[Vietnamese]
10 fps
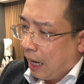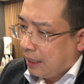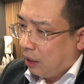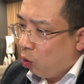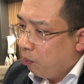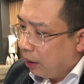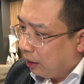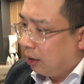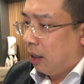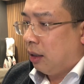lái xe ôm
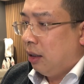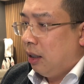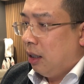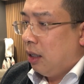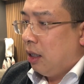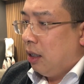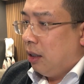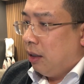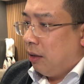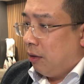bình thường.
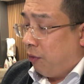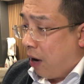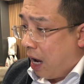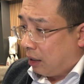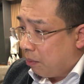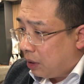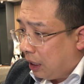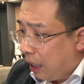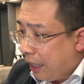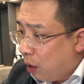Và thậm chí
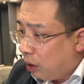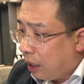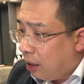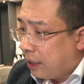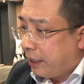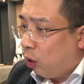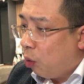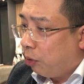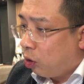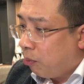là nếu như cái người xe
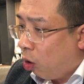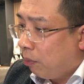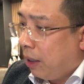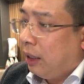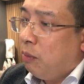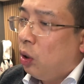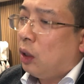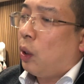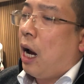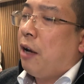ôm nó có mon men đi mua điện
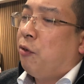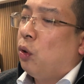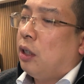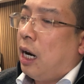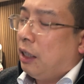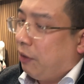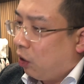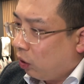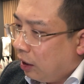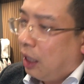thoại iPhone chẳng hạn thì phải
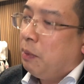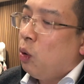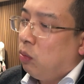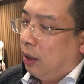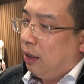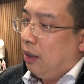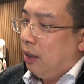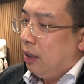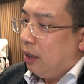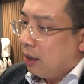nói thế này mới đúng này.
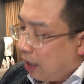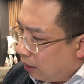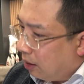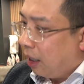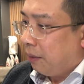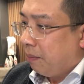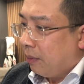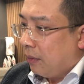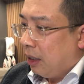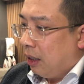Dạ thưa anh,
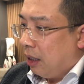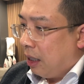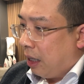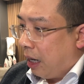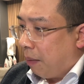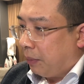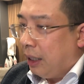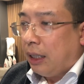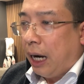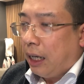em
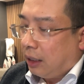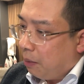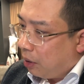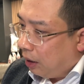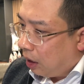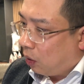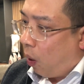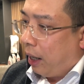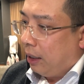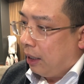tin là anh đang tìm một cái điện
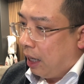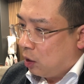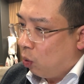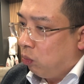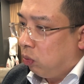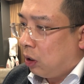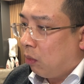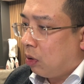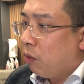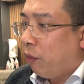thoại để dùng
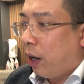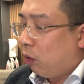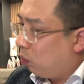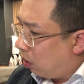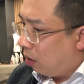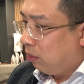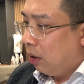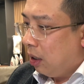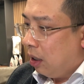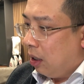trong công việc có đúng không?